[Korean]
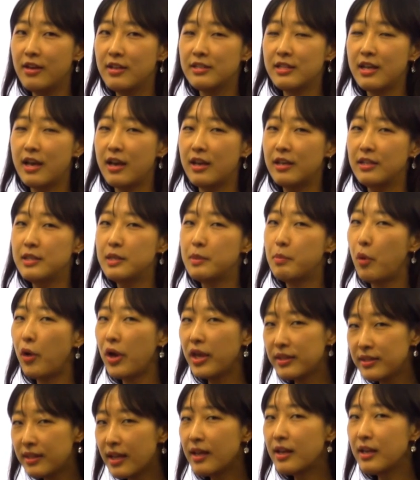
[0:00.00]
자, 이제 뭐
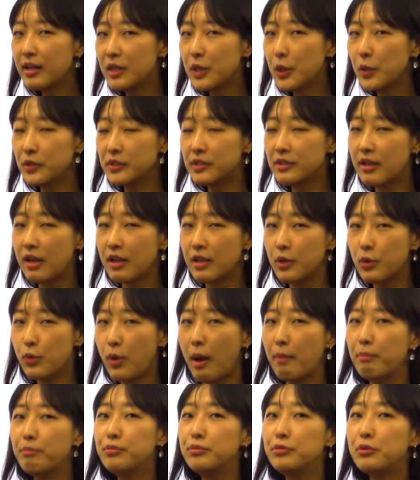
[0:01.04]
했다라는 것은 아니고
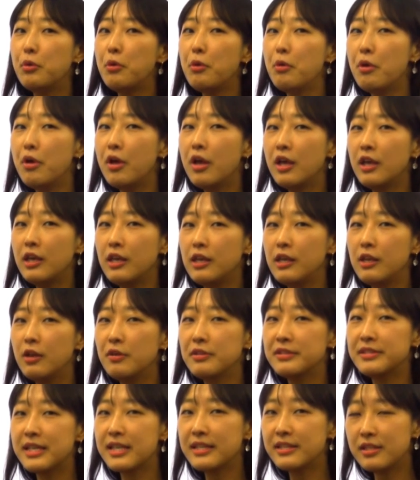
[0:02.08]
앞으로
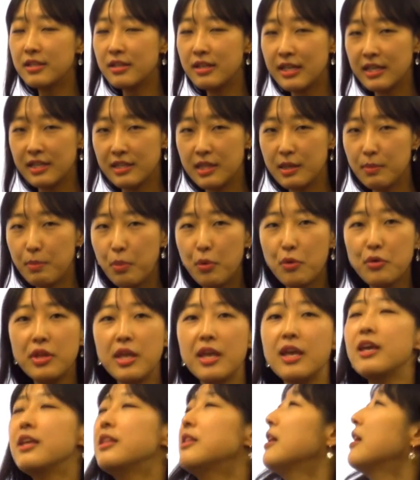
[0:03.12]
이런 세틀라이트를
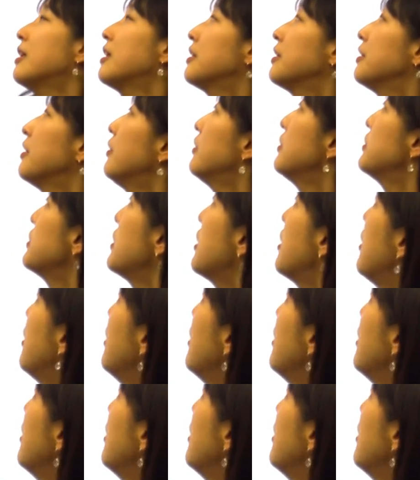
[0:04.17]
보내겠다라는 거죠.